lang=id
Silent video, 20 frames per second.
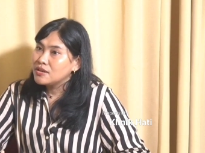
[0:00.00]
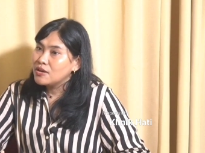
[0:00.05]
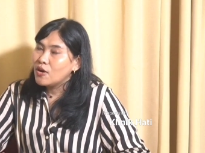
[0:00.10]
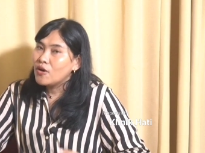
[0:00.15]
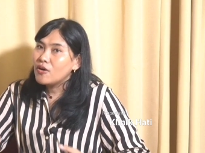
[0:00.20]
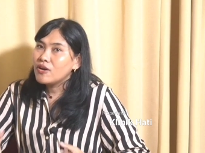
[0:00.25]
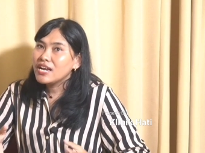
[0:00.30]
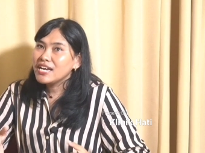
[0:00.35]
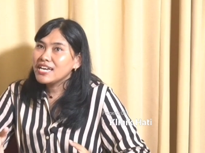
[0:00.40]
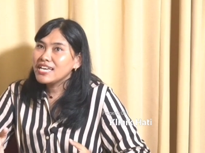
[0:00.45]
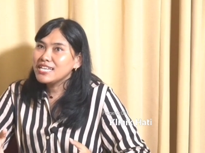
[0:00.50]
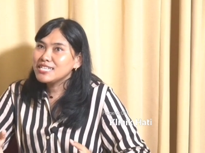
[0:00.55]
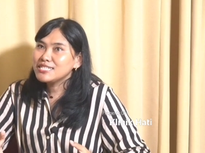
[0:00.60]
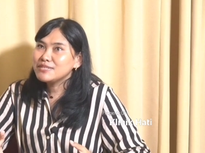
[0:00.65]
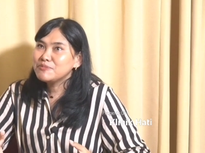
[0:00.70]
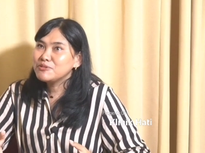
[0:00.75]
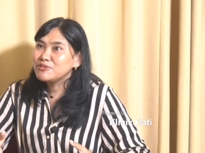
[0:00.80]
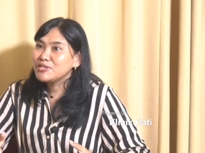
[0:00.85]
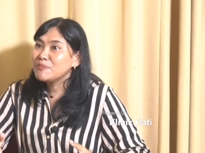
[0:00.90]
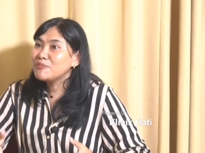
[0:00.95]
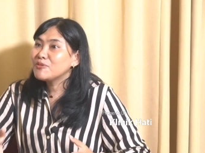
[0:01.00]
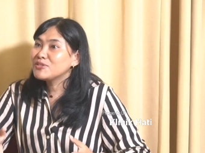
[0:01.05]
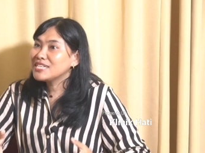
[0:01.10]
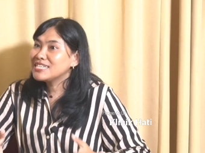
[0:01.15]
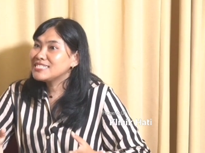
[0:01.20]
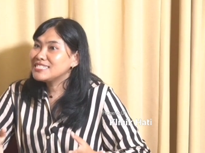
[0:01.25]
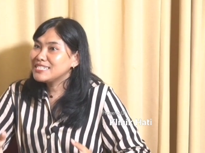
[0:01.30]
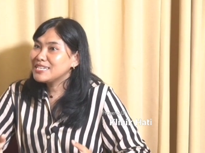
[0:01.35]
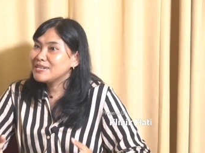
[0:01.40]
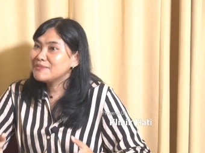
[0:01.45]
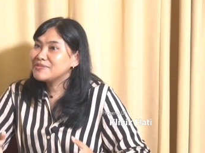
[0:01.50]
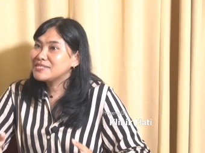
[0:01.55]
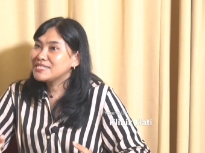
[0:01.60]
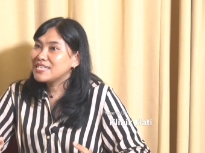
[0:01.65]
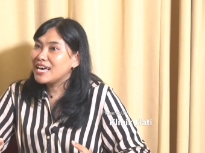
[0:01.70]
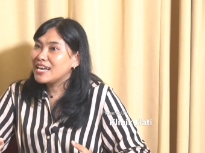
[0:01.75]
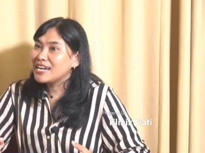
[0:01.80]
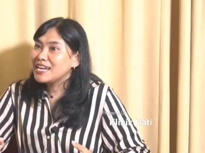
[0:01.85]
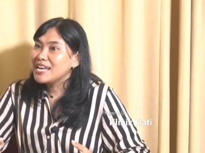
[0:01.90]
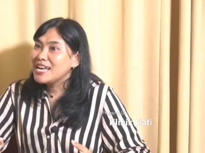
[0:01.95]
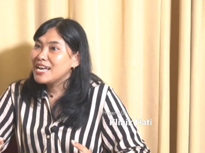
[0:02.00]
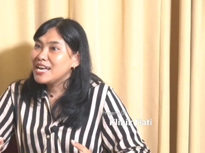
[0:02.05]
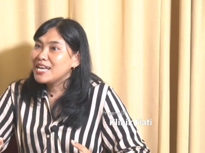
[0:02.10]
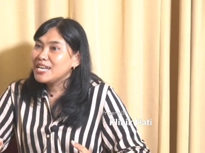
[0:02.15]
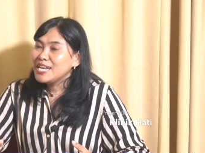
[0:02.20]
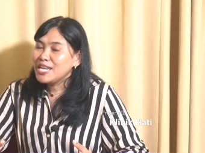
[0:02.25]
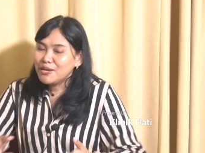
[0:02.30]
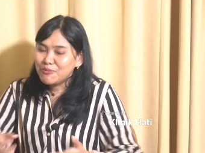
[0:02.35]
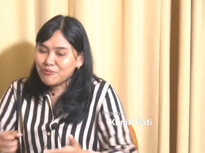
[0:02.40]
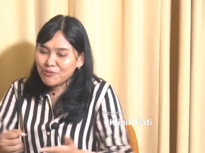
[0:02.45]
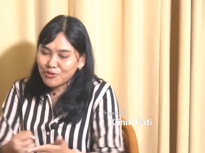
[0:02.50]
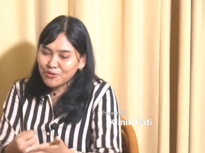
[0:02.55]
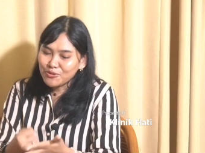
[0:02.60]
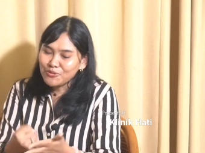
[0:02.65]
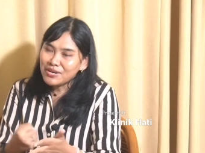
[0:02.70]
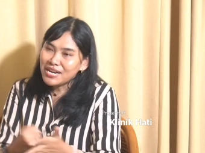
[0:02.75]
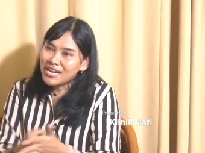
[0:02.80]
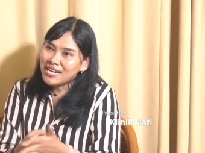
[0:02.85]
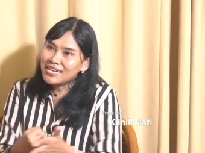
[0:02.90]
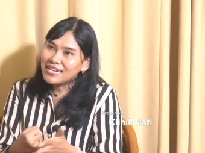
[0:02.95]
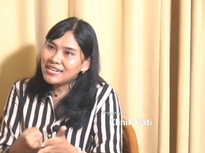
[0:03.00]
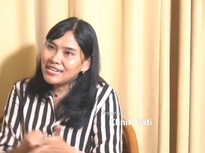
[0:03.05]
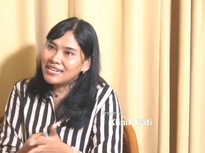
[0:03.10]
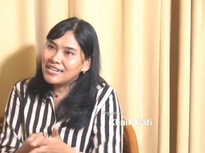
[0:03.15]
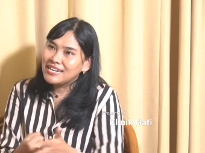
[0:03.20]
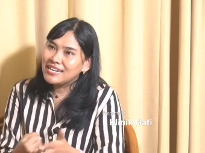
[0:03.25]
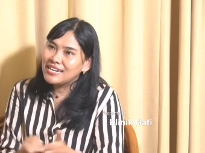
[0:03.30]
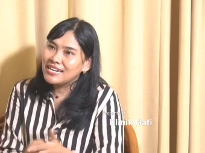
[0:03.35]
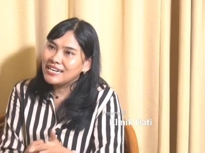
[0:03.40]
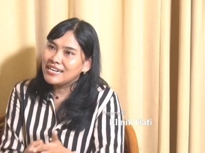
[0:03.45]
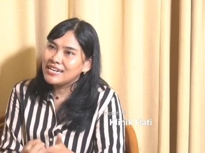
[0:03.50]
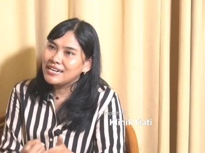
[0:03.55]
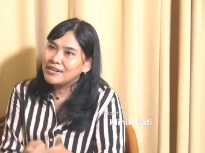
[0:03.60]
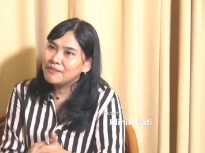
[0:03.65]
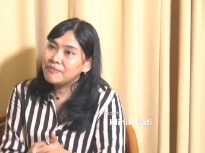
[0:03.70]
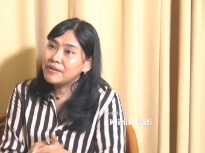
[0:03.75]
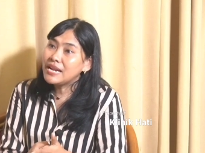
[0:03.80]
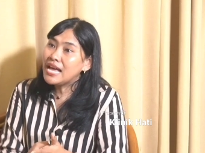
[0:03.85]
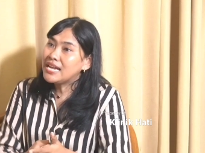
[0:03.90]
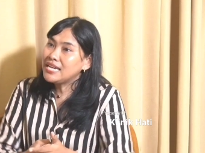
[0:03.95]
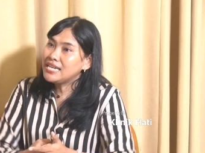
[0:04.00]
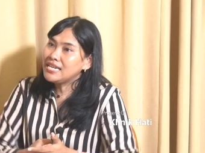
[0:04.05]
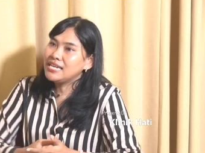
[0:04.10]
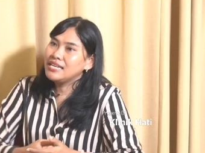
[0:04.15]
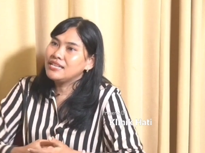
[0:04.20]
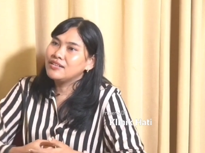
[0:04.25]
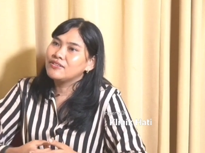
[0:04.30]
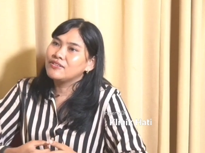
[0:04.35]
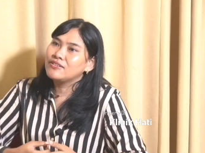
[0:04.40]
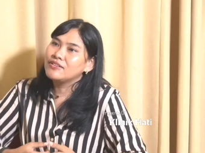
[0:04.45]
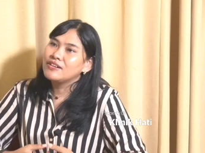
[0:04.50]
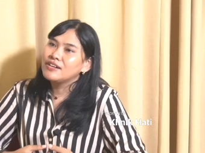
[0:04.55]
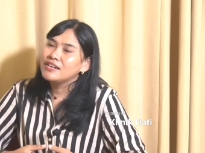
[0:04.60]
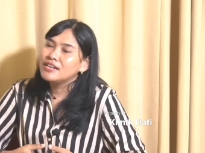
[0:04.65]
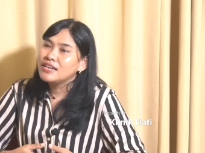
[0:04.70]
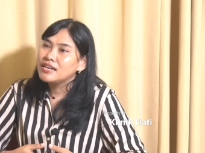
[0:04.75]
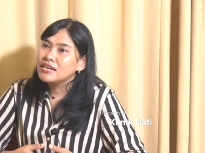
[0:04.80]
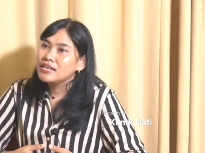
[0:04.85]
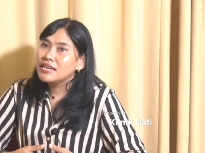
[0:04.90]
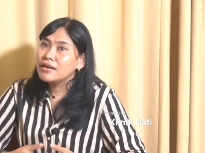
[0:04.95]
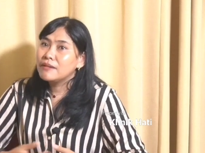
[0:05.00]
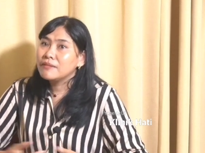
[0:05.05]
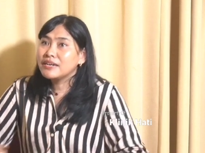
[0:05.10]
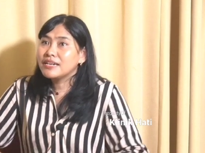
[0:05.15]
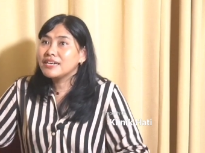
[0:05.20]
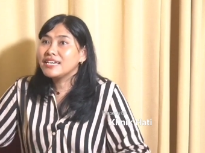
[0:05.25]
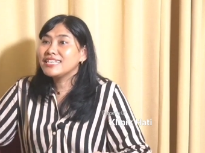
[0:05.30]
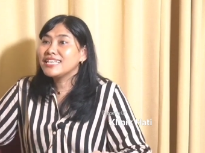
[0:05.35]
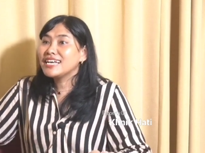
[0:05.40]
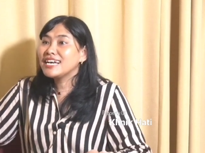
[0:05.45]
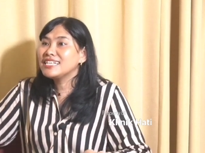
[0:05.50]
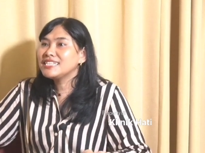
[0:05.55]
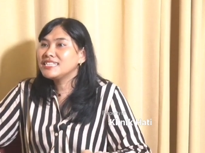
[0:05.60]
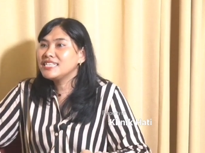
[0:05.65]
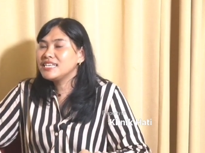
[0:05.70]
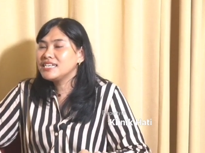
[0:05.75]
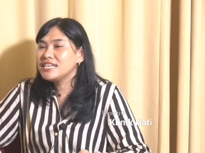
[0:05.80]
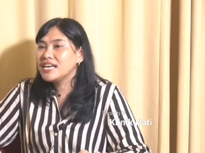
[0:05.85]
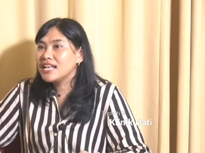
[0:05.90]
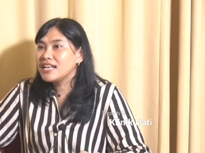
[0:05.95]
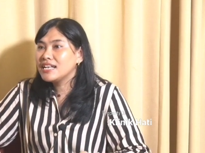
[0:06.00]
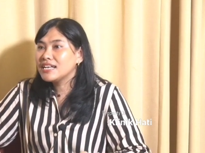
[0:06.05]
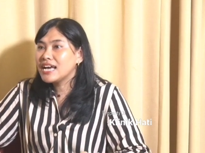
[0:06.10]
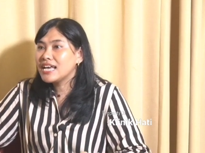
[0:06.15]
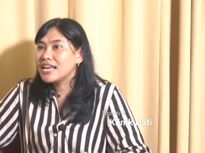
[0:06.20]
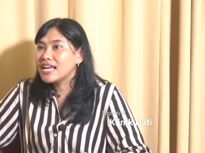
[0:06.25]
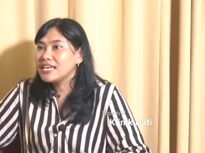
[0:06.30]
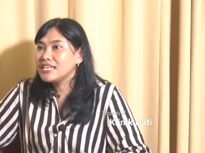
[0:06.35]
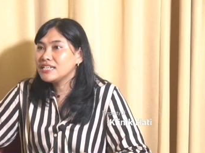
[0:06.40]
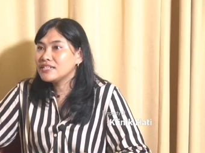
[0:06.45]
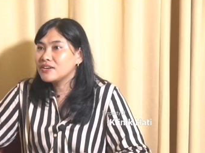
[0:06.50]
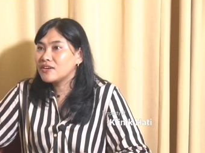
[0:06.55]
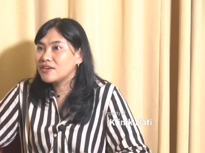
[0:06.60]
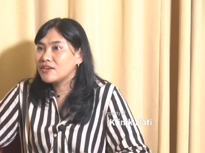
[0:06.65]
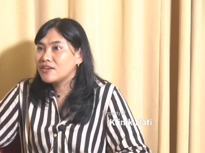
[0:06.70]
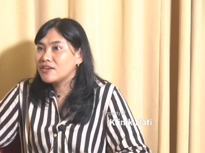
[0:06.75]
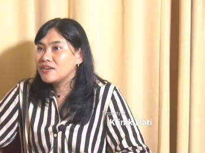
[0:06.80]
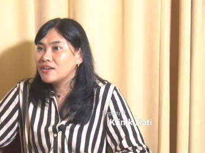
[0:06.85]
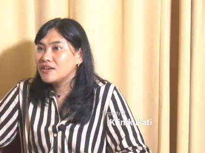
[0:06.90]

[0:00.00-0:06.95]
Orang ini sebetulnya potensinya besar. Neng mau kurang berani gitu loh. Nah, kita kan tinggal ngarahin yeah. toh.